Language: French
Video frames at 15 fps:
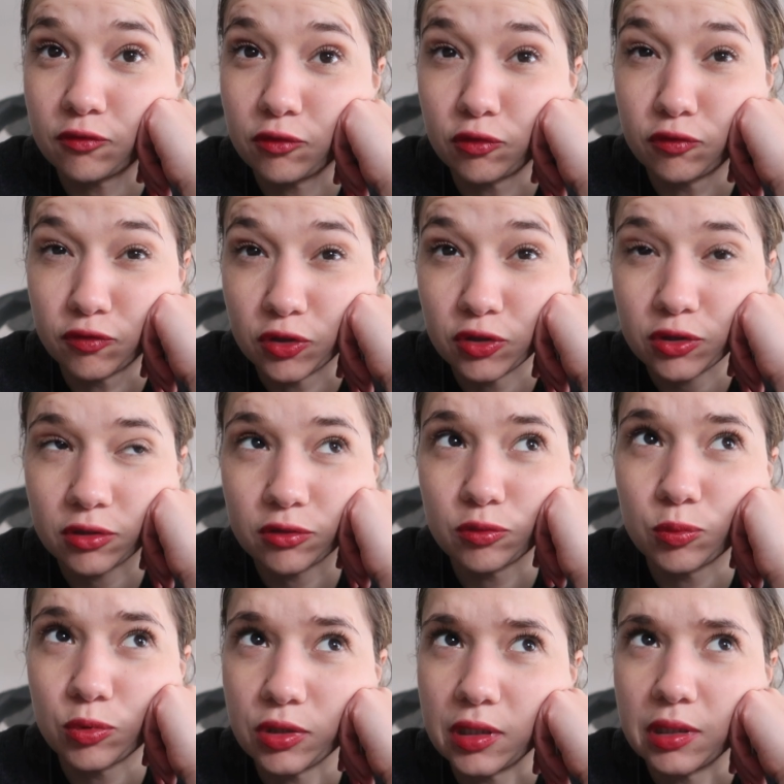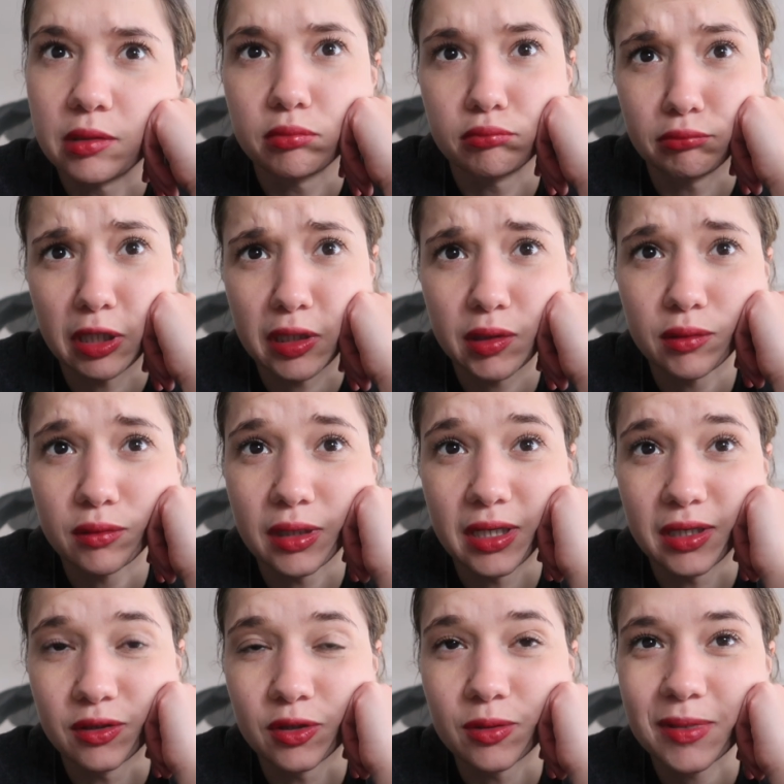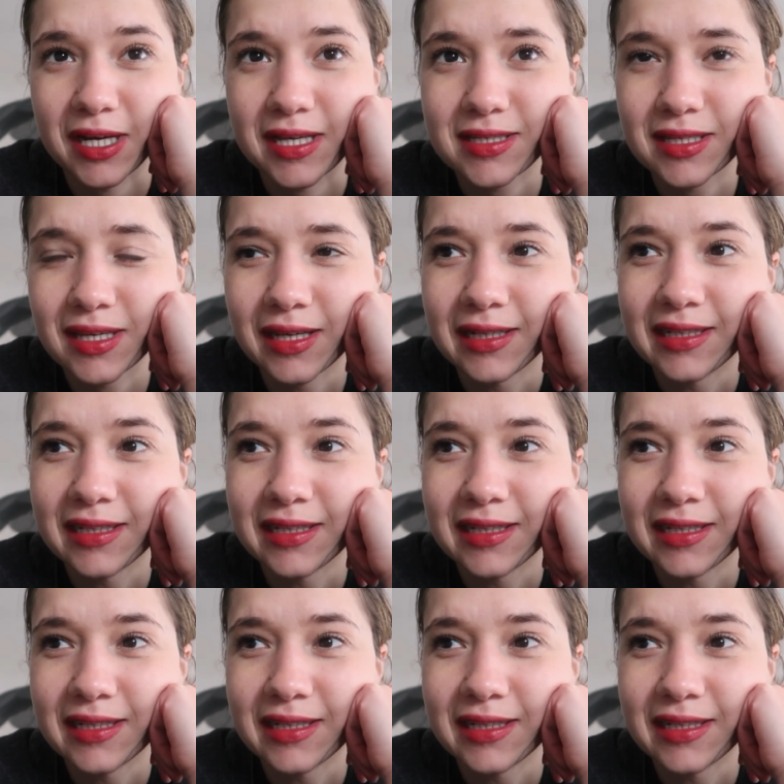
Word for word: au ventre depuis maintenant un an presque.